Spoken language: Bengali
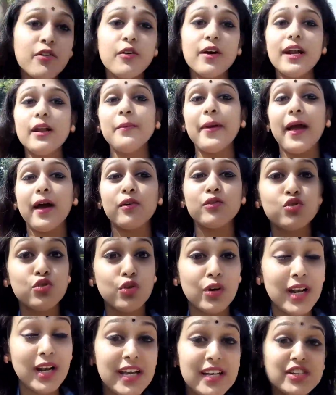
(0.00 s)
ঘোরালাম এখন
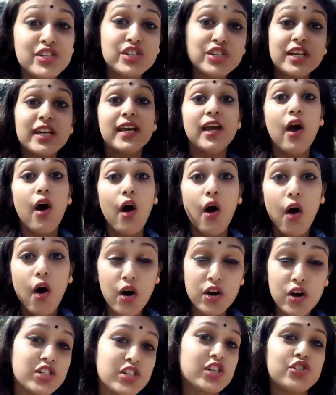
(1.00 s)
চলে এসেছি
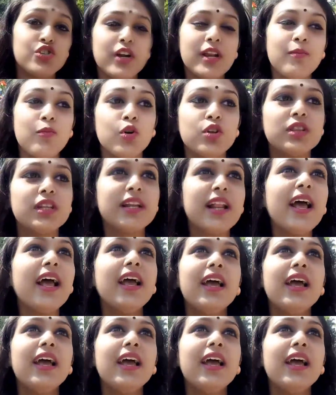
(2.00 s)
হংসেশ্বরী মন্দিরে